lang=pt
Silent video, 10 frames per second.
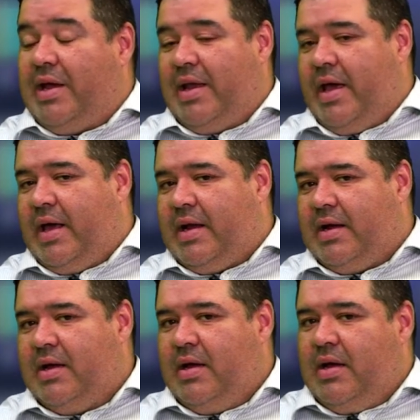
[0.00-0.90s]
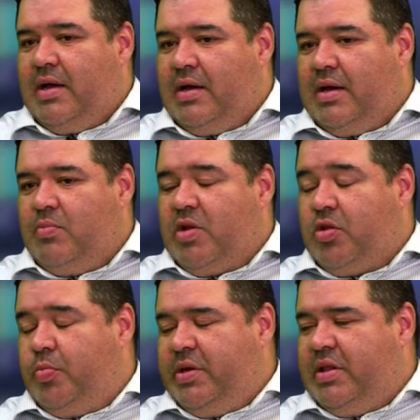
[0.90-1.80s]
ela era uh, uma
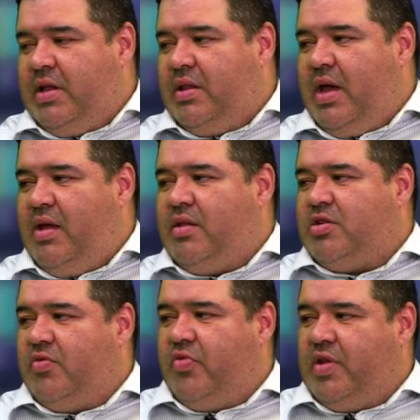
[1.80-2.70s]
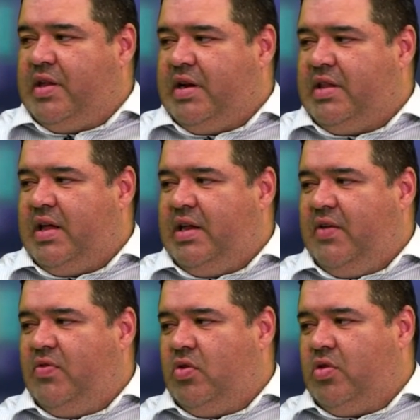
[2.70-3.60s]
superintendência, já foi
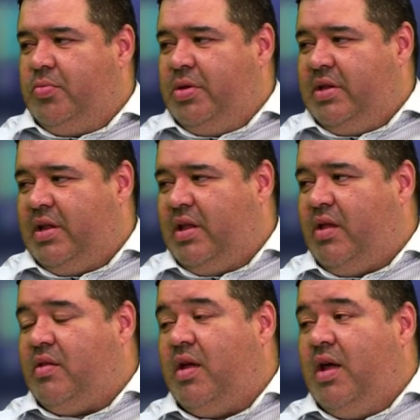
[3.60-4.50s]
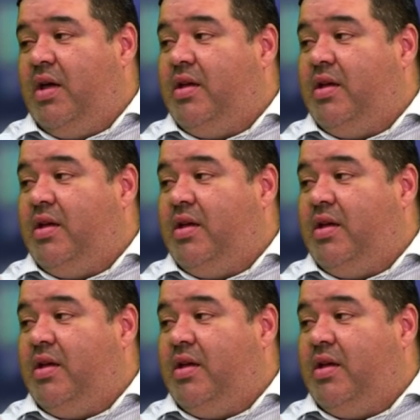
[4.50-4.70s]
secretaria, virou superintendência